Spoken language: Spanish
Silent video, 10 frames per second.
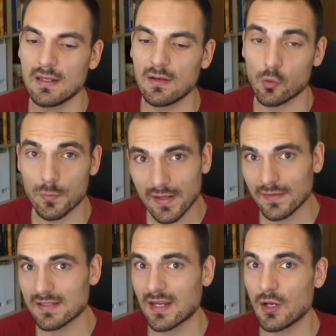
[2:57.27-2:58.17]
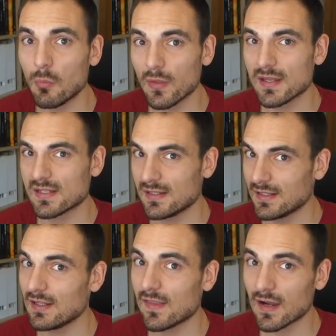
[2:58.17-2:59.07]
rumiantes que no pueden
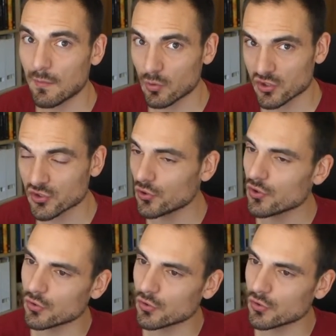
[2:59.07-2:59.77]
sintetizarla por sí solos,